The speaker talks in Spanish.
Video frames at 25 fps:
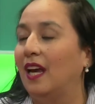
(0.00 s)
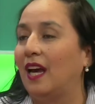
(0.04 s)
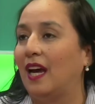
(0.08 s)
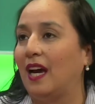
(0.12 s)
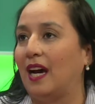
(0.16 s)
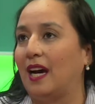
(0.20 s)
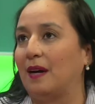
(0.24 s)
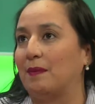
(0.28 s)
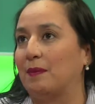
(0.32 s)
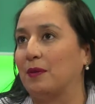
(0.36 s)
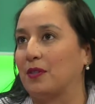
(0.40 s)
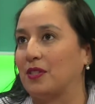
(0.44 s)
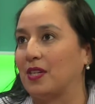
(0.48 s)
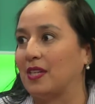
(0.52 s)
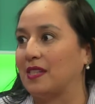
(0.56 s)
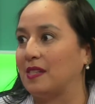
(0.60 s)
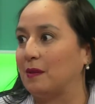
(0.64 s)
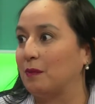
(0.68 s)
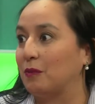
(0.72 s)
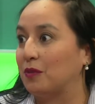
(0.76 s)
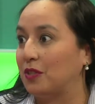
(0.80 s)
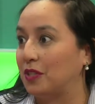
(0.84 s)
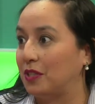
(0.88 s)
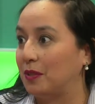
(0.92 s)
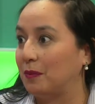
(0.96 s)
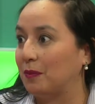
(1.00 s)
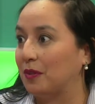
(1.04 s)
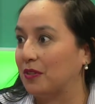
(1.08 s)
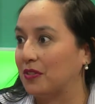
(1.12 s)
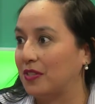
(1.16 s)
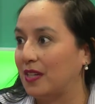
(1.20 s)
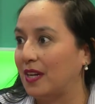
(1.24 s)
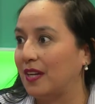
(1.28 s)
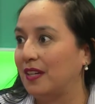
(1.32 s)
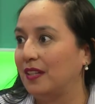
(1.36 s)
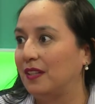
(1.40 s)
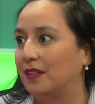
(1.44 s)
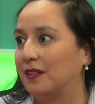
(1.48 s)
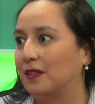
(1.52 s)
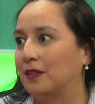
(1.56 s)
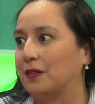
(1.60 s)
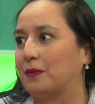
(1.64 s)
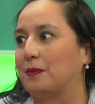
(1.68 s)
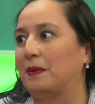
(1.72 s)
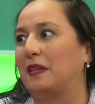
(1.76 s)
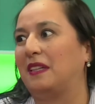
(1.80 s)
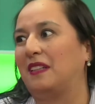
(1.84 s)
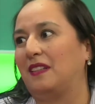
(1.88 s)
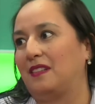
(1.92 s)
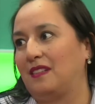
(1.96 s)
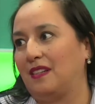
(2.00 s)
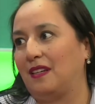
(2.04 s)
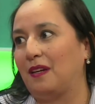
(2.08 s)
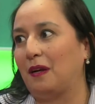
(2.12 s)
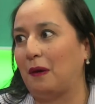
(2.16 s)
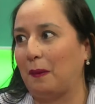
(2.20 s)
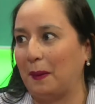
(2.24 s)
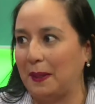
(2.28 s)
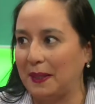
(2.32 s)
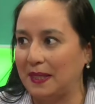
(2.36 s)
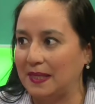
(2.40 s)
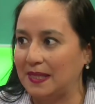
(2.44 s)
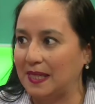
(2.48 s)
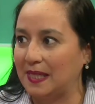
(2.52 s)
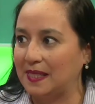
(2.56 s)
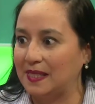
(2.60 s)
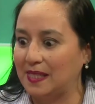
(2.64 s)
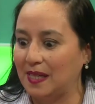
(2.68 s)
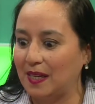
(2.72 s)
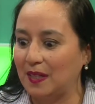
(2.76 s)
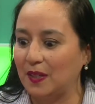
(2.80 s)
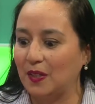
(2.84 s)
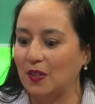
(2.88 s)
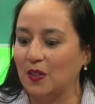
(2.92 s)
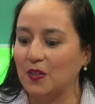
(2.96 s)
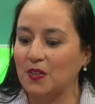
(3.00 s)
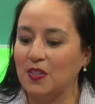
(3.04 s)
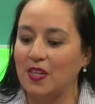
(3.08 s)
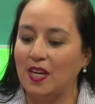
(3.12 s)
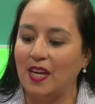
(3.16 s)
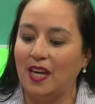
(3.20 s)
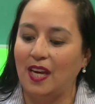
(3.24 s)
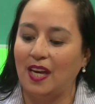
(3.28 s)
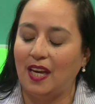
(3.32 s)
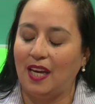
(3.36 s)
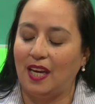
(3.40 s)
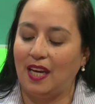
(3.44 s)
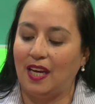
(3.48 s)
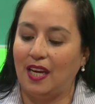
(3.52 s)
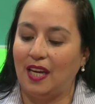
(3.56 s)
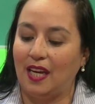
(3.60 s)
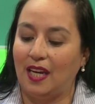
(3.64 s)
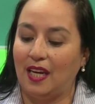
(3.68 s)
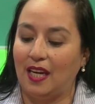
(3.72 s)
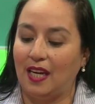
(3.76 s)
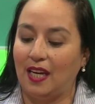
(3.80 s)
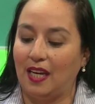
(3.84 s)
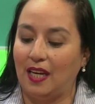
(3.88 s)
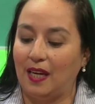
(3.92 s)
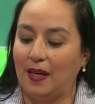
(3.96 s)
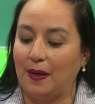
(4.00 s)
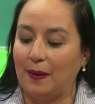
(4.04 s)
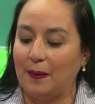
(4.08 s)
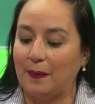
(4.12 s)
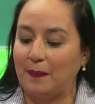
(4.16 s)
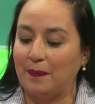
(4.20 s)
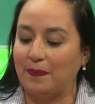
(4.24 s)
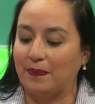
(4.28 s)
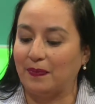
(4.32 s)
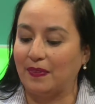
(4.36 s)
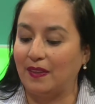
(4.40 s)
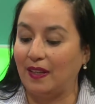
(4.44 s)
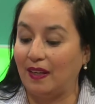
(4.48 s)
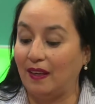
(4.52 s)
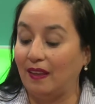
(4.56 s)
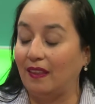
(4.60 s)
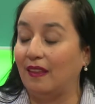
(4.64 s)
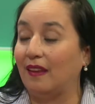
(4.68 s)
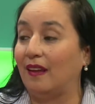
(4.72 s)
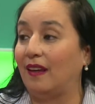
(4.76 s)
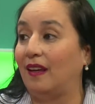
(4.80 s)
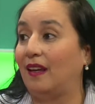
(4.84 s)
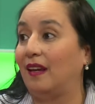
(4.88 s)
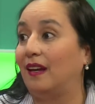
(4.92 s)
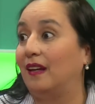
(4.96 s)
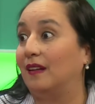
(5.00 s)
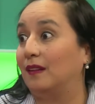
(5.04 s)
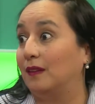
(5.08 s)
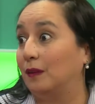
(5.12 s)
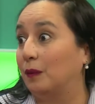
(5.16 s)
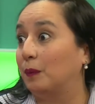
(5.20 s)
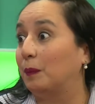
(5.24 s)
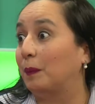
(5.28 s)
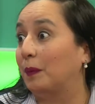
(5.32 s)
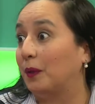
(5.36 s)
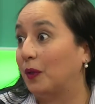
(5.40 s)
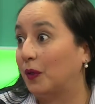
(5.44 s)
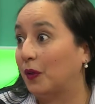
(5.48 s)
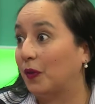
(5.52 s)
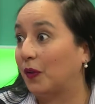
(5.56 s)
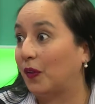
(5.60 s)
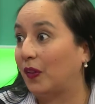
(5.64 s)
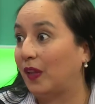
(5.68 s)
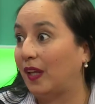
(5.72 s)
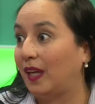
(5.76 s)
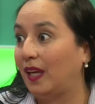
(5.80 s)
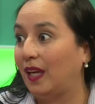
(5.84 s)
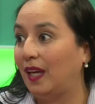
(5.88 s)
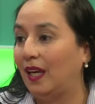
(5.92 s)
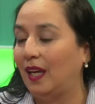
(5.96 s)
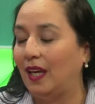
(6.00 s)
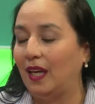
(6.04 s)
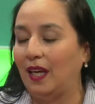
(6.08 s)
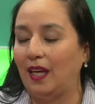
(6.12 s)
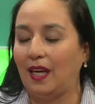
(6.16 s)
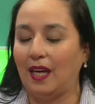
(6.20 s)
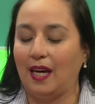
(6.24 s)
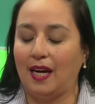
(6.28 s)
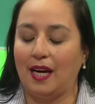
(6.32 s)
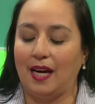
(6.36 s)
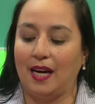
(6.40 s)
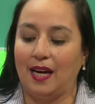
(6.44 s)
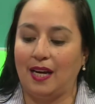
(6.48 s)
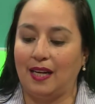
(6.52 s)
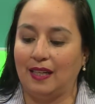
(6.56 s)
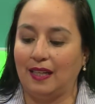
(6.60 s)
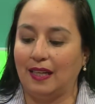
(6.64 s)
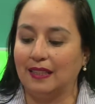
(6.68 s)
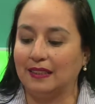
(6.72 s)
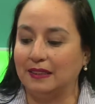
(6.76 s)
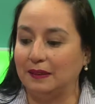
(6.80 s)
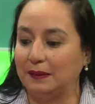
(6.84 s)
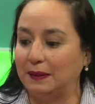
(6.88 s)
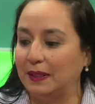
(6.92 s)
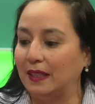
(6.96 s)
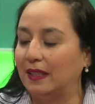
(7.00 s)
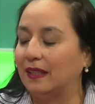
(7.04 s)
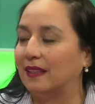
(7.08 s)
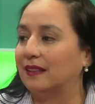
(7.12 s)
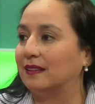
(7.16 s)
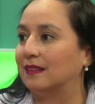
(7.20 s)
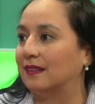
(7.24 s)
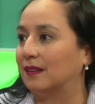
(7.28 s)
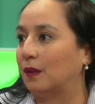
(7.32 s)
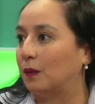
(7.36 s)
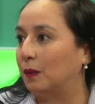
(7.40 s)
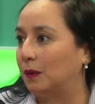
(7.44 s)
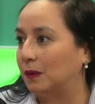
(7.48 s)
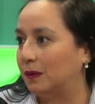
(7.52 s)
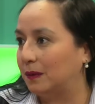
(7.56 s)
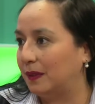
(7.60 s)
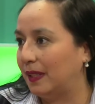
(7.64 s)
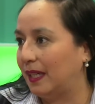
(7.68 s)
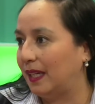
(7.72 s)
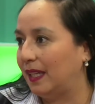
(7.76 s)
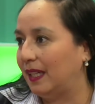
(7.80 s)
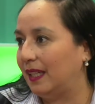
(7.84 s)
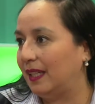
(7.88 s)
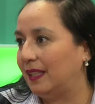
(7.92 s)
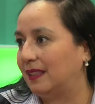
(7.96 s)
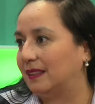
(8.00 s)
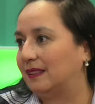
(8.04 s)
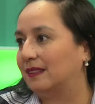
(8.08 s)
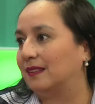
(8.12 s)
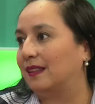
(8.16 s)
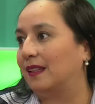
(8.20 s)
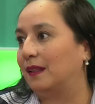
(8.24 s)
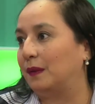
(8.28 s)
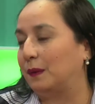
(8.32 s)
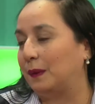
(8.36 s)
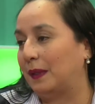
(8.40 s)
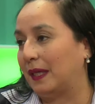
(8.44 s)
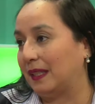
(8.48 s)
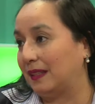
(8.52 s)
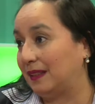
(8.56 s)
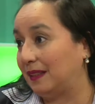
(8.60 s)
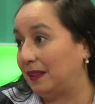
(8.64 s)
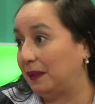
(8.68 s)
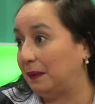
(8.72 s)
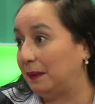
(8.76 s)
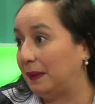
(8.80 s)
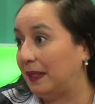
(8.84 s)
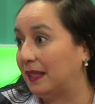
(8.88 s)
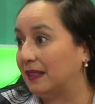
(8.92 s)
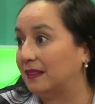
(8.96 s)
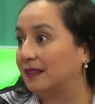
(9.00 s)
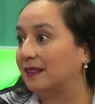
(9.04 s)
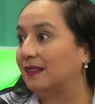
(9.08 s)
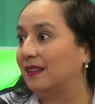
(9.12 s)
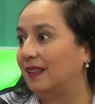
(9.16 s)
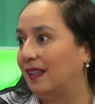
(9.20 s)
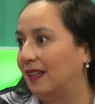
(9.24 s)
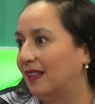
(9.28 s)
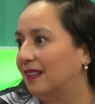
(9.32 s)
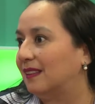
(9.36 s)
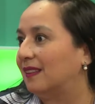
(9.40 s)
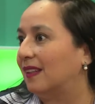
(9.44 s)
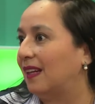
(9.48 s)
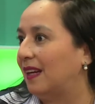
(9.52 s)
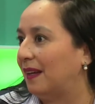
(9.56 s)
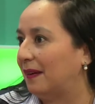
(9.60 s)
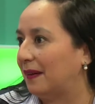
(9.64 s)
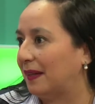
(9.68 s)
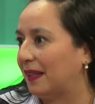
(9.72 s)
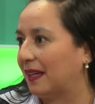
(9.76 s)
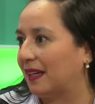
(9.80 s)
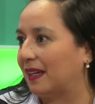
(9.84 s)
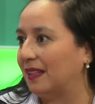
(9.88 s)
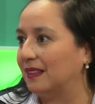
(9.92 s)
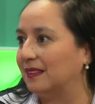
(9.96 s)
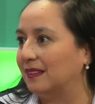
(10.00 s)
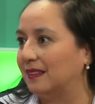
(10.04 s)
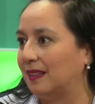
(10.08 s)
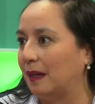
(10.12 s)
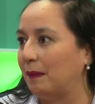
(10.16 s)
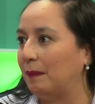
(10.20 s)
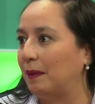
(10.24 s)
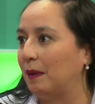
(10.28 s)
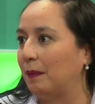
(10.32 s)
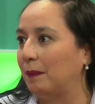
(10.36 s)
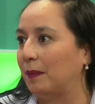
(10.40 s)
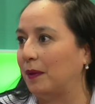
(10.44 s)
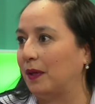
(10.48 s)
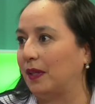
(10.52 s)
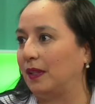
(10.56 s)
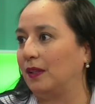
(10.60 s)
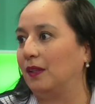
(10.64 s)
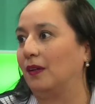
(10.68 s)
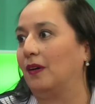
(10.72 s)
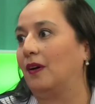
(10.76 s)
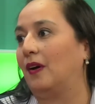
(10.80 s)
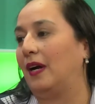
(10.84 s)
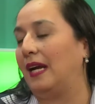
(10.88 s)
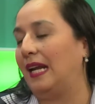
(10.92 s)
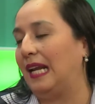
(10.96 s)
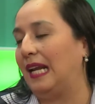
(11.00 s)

apoya hace muchísimos años, 25, 26 años, eh, desde el grupo OSDE a actividades culturales, educativas, y esta la verdad que ensambla un poquito el